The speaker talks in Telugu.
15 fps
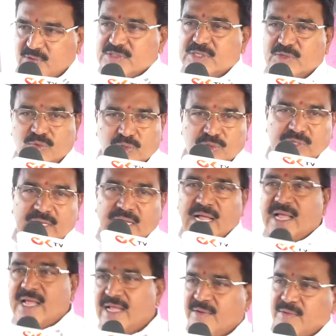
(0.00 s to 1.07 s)
కొంచెం కుదురుగా
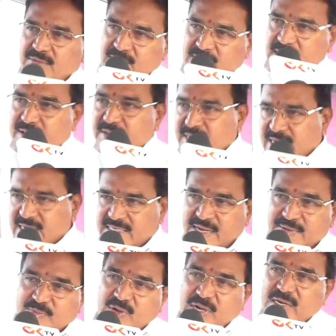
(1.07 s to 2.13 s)
ఏ ఏ
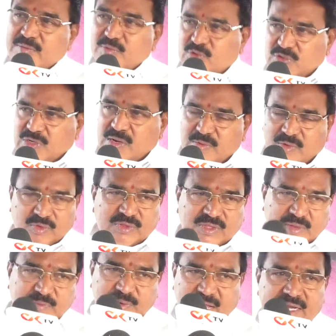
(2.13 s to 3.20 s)
టైంకు ఎడిగిపోతున్నామో
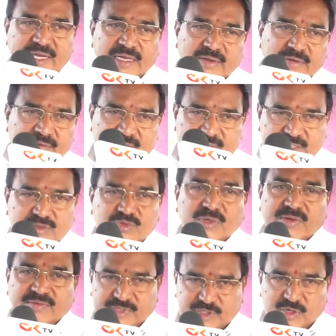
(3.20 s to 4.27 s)
కొంత ప్లానింగ్
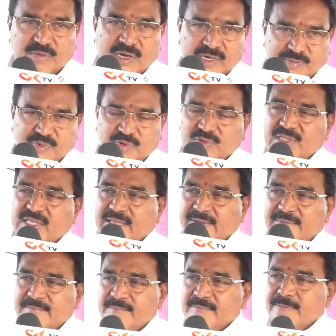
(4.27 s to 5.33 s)
చేసుకునే వెసులుబాటు ఇప్పుడు ఉంది
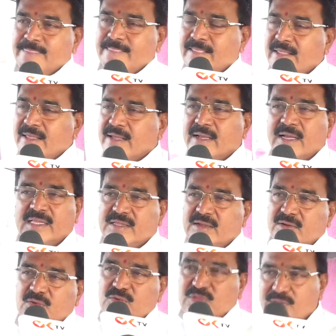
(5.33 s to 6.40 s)

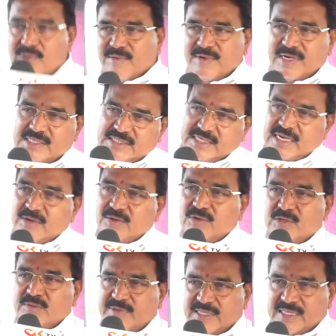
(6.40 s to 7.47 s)
గతంలో ఉద్యమం నడిచిన
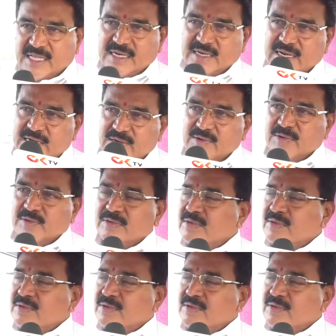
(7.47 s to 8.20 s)
రోజులు పద్నాలుగేళ్ళు